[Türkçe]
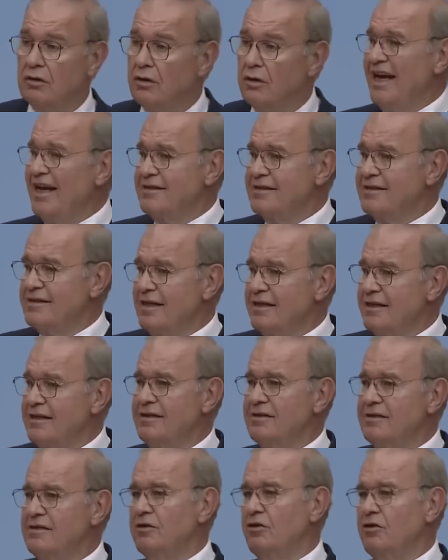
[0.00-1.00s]
Eğer
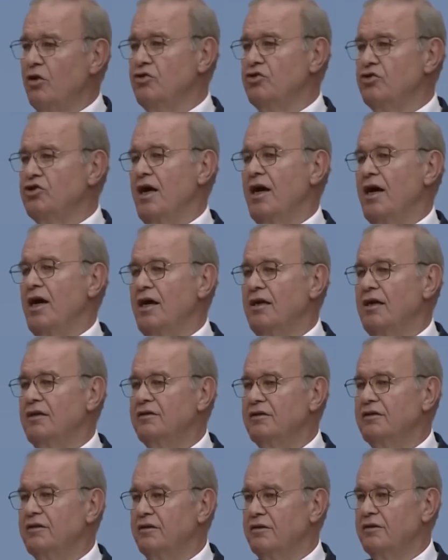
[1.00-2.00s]
8 yıl önce
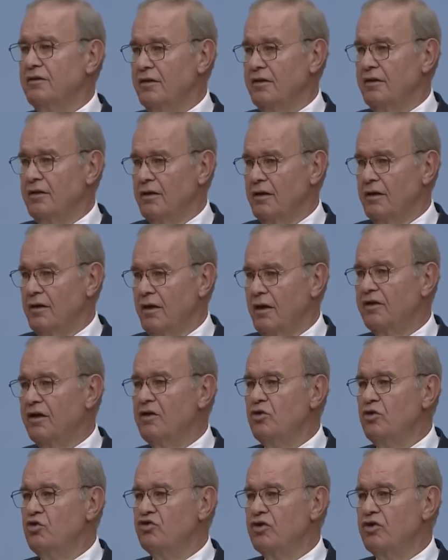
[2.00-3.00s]
aldığın
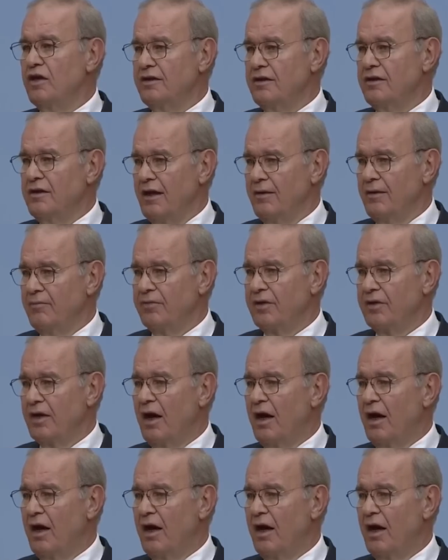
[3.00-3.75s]
asgari ücretle,